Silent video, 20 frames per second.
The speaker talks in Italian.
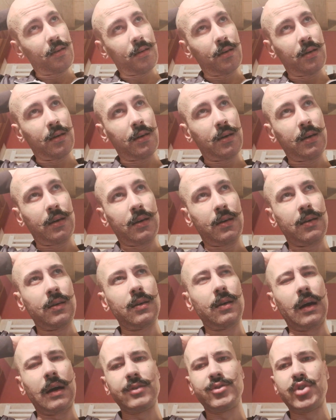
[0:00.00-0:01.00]
eh,
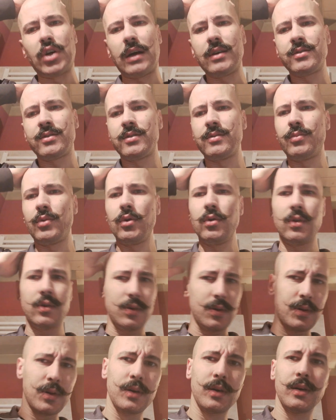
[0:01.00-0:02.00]
adjustable,
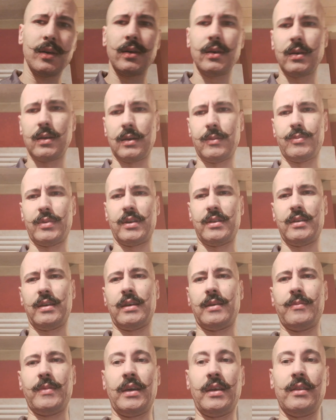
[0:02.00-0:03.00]
che
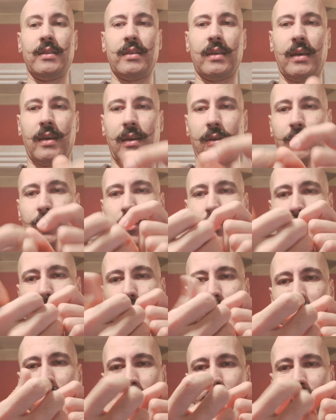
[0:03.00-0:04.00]
praticamente è quello
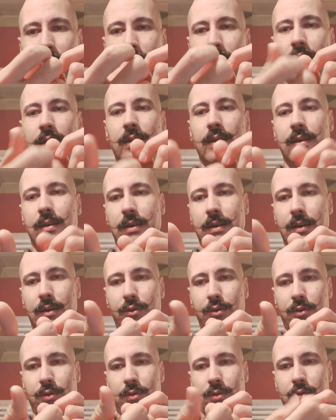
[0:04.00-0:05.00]
con le, che
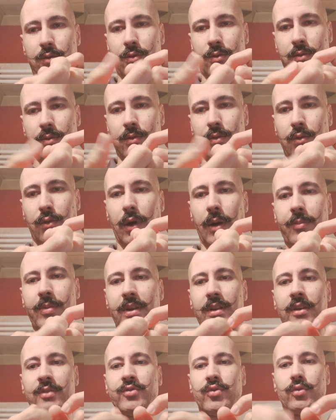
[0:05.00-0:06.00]
lo, lo, lo
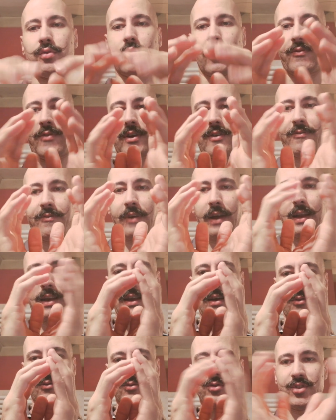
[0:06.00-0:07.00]
apri da sotto a
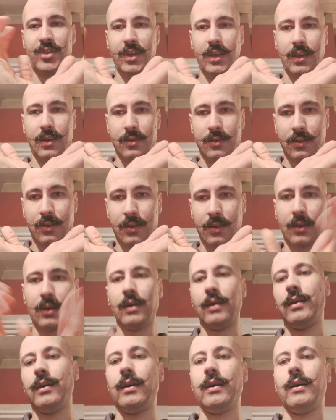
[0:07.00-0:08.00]
farfalla così,
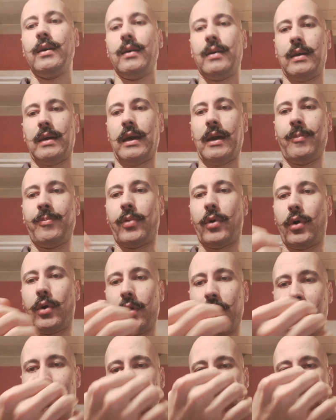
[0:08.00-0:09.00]
e
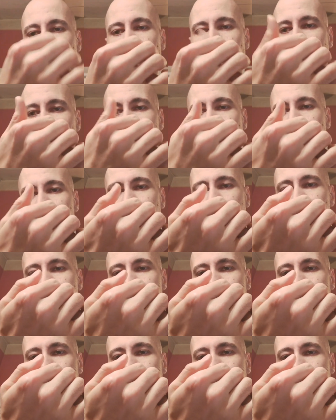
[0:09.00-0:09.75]
poi nella parte